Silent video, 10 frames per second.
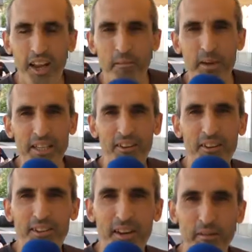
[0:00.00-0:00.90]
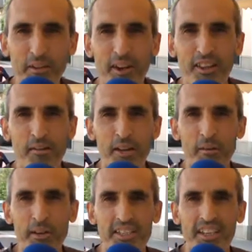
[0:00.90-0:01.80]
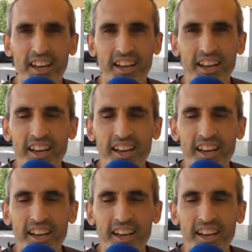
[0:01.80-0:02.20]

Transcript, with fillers: en vista de los entrenamientos que hace el Villanovense